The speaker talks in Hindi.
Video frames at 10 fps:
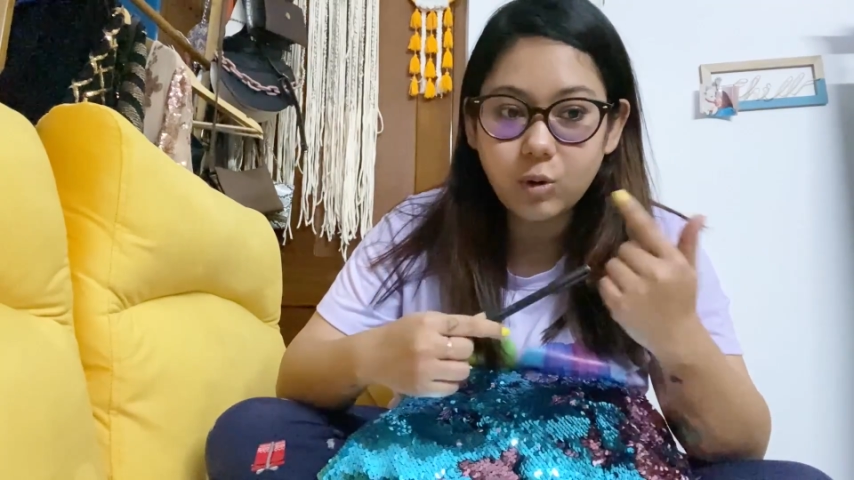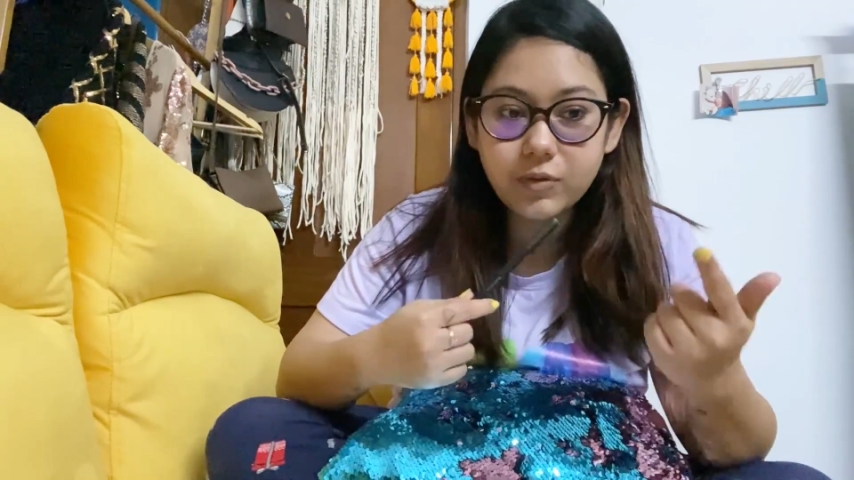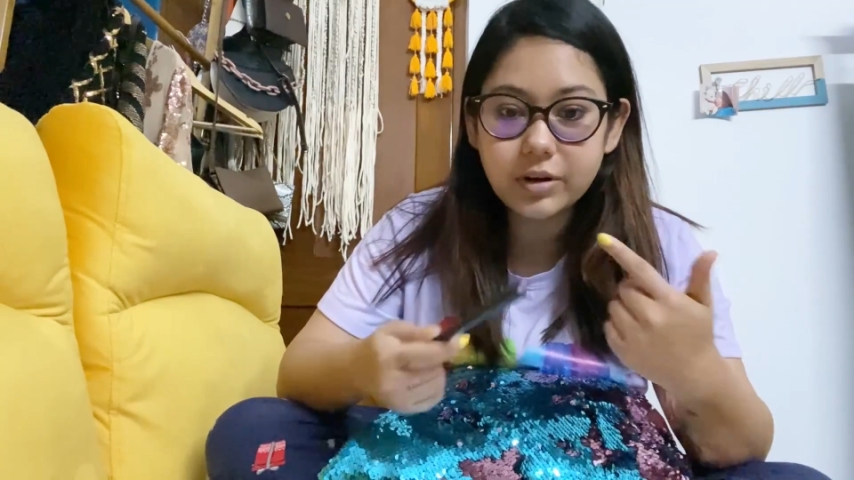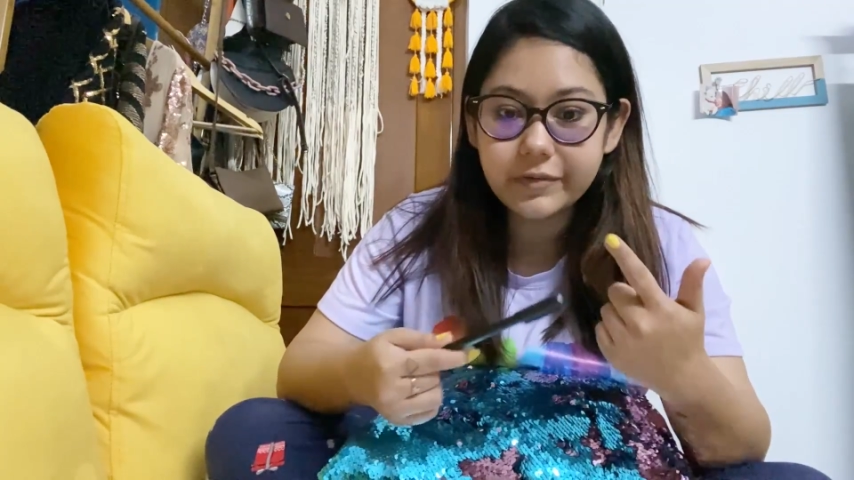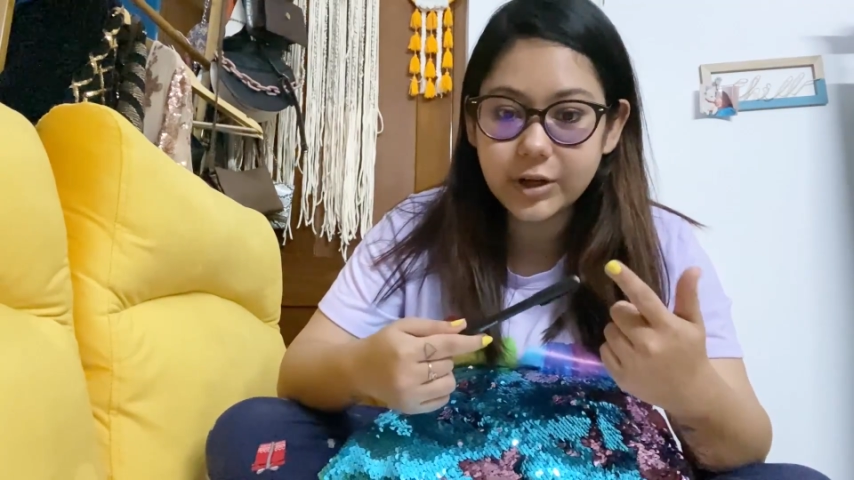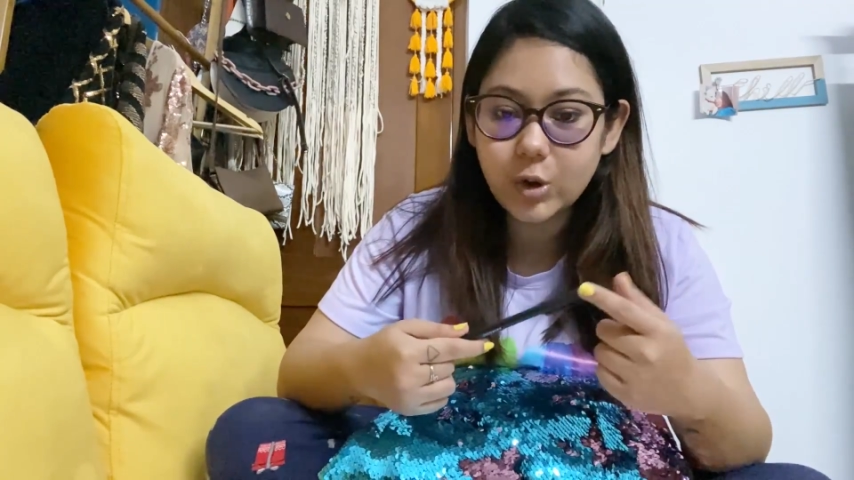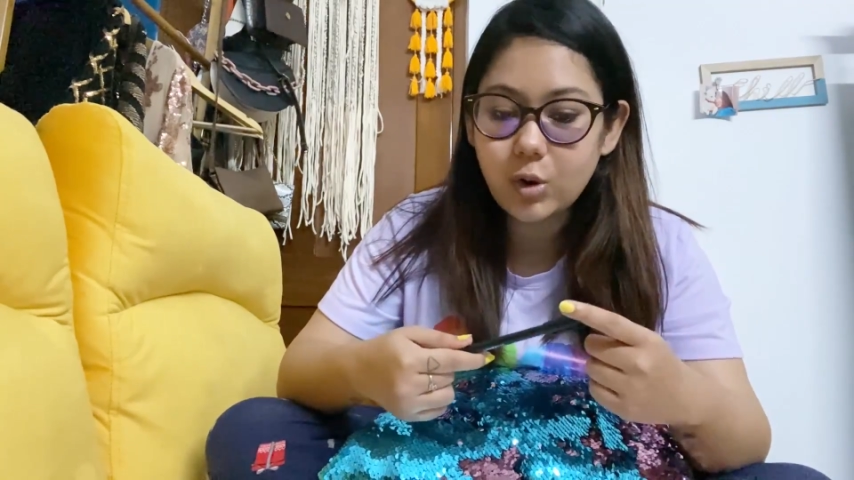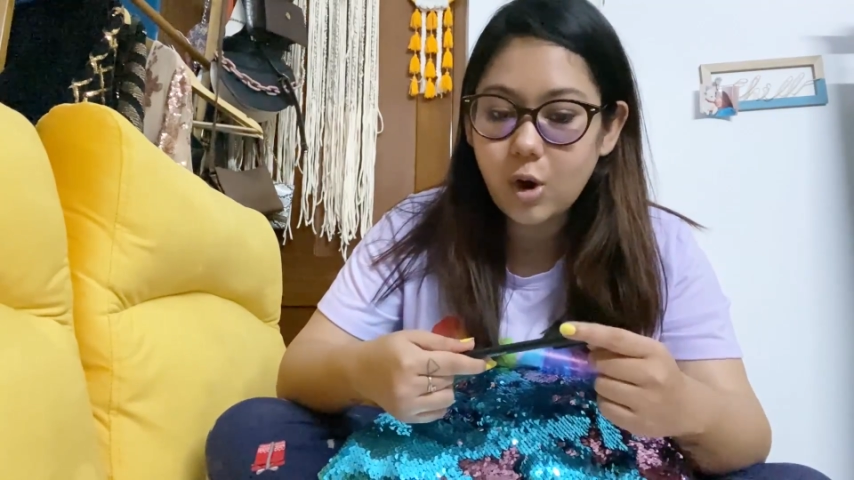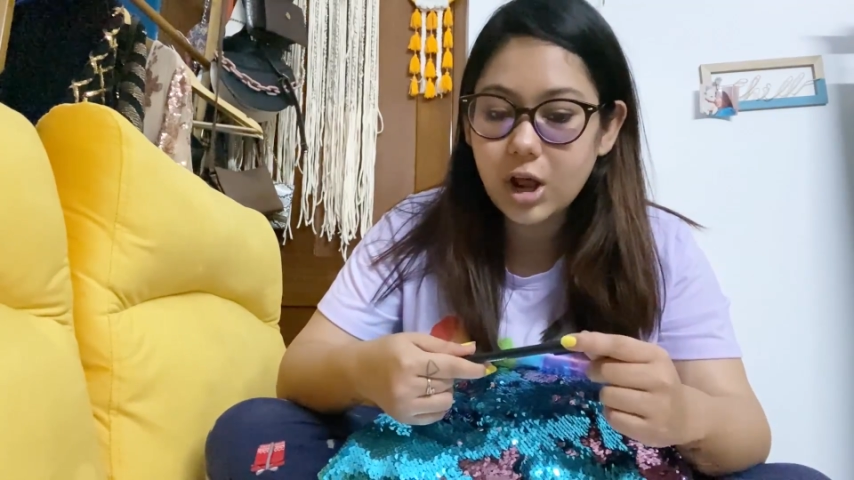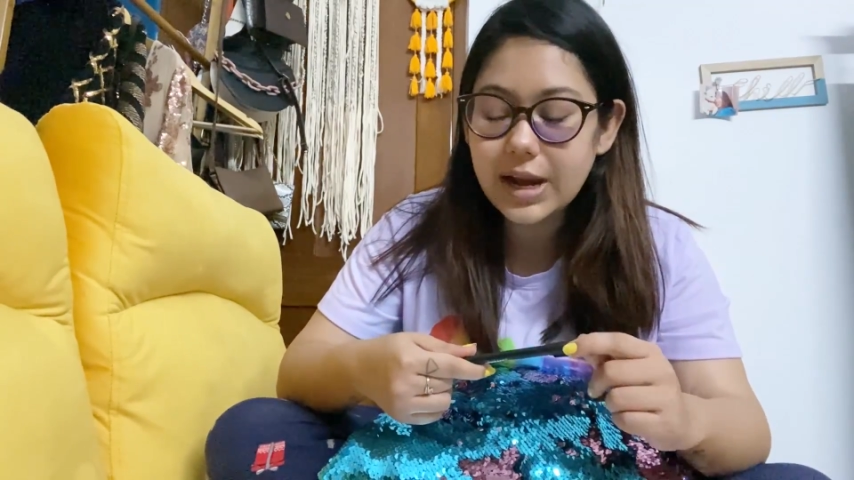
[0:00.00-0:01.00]
ओवर वीडियो
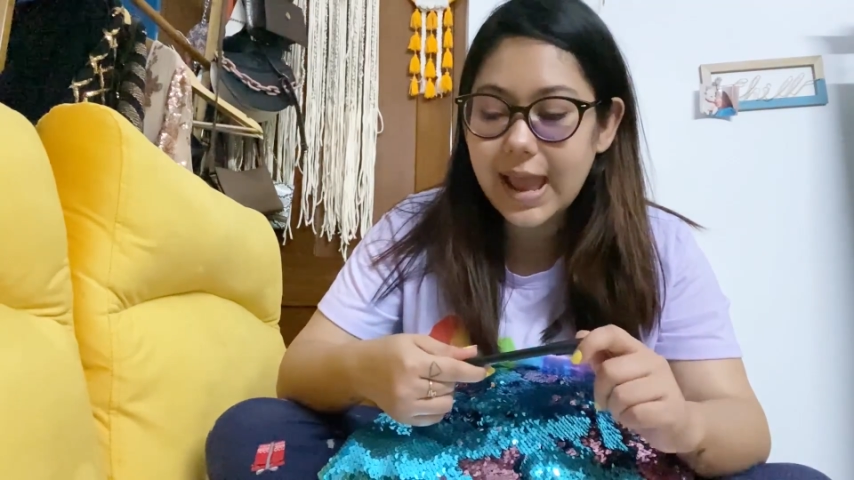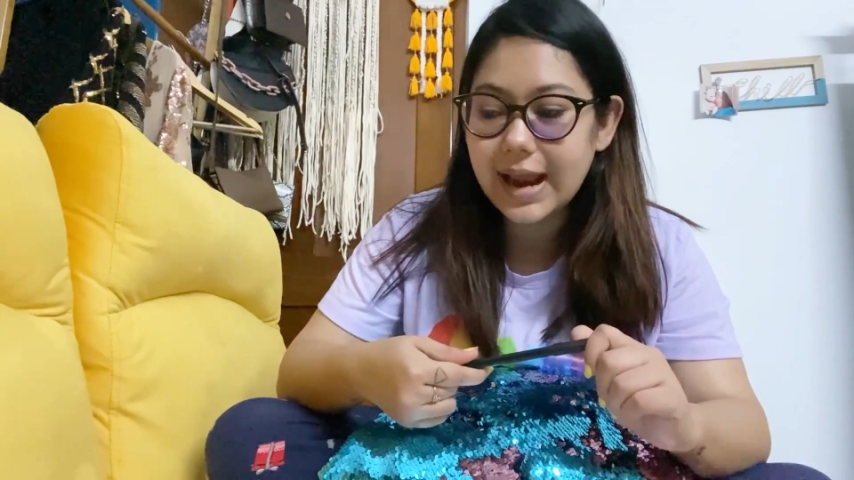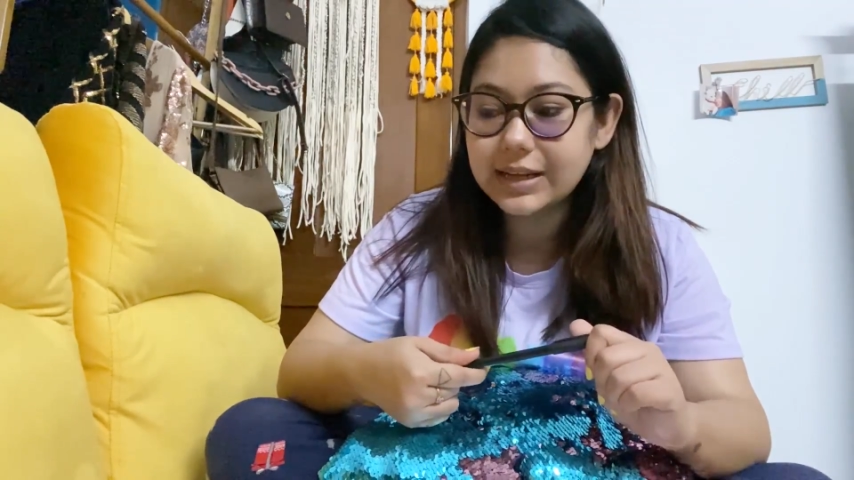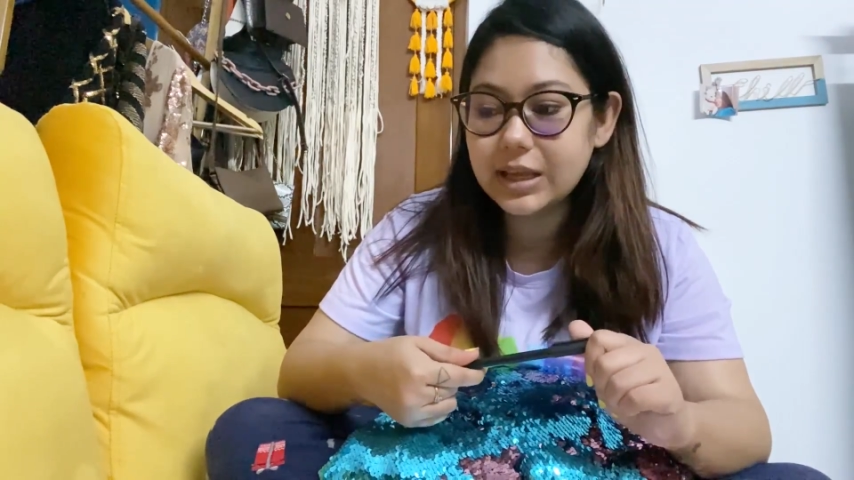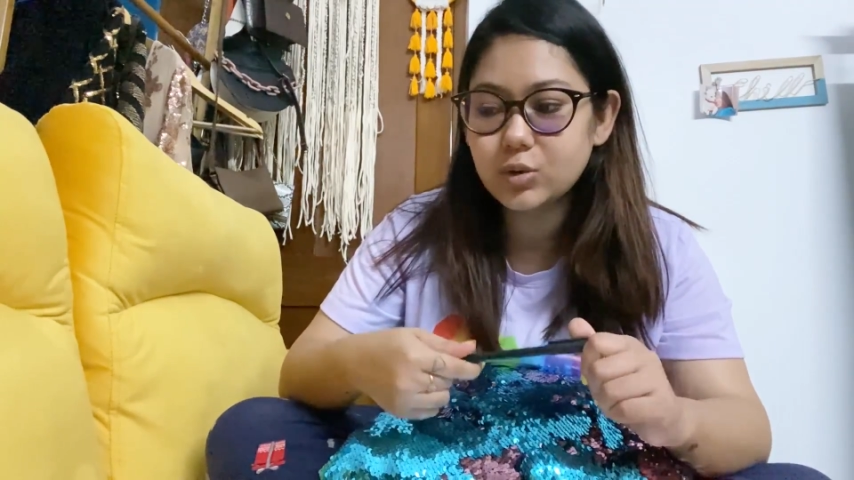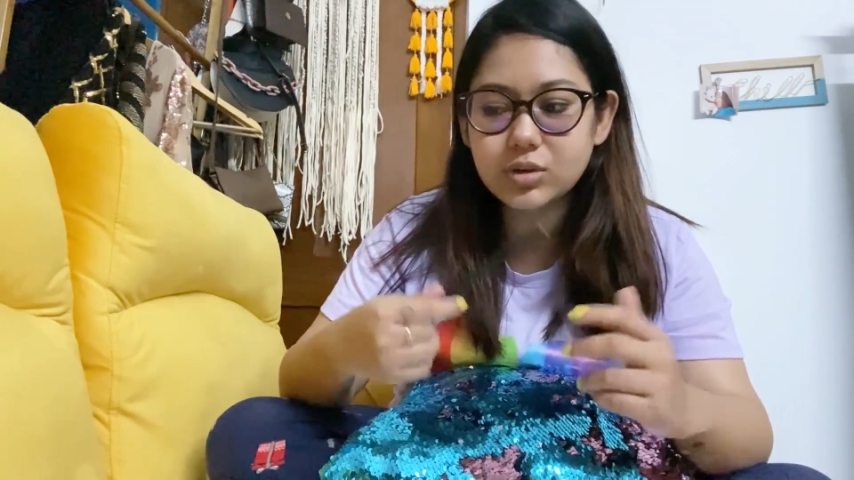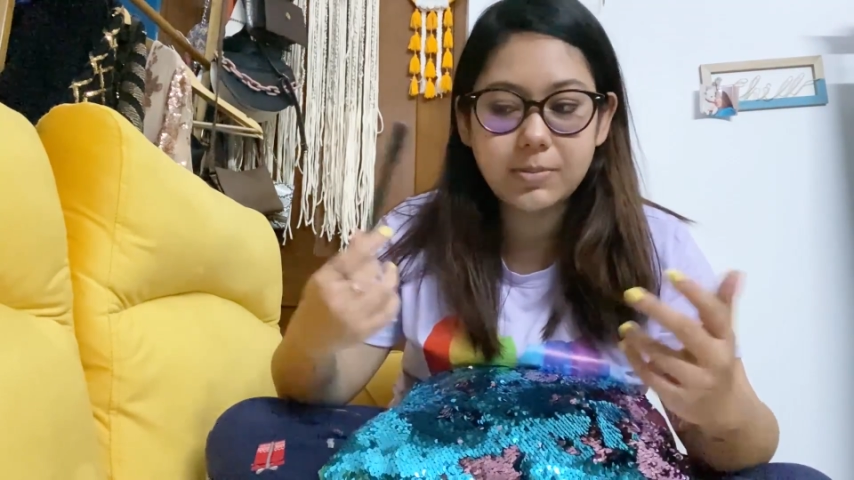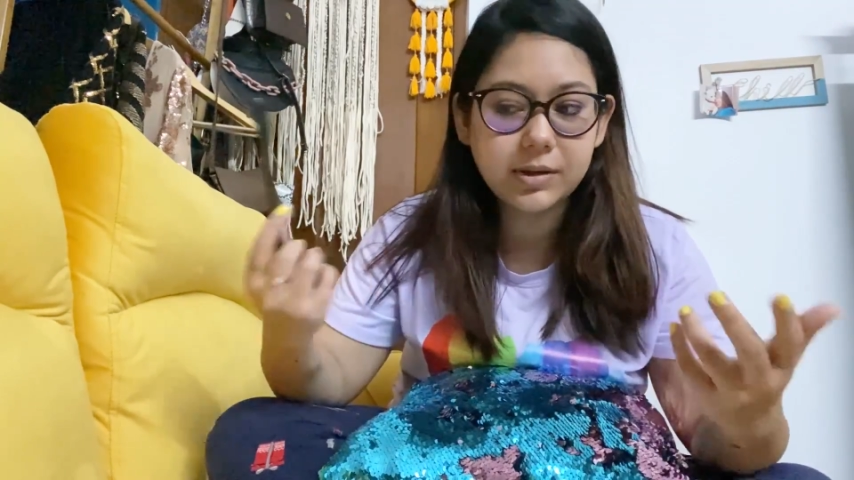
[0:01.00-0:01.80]
कॉल एंड देन उसके